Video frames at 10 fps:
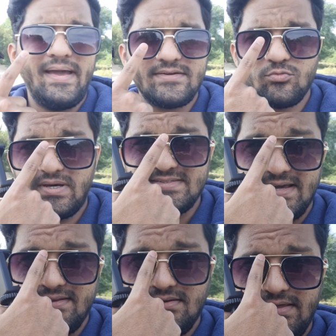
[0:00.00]
back to my
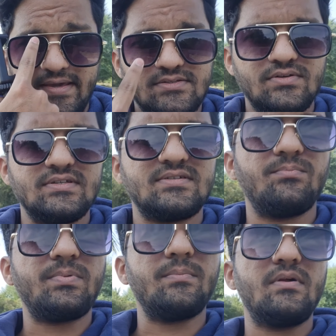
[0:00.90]
channel actually some
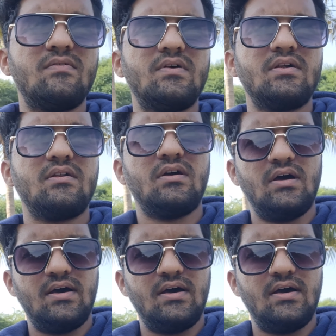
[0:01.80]
people were uh,